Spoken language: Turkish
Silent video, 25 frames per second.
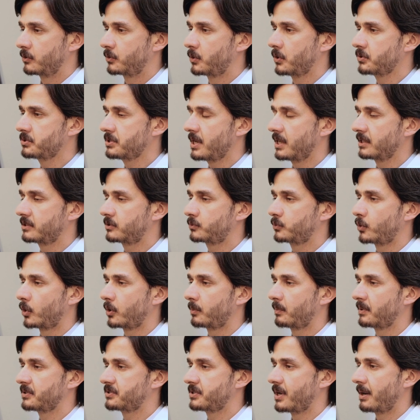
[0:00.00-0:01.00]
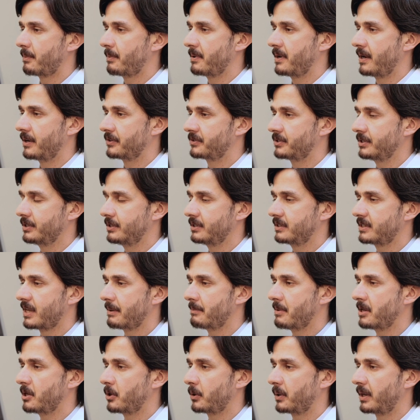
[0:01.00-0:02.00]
Gözaltı torbası ameliyatı temel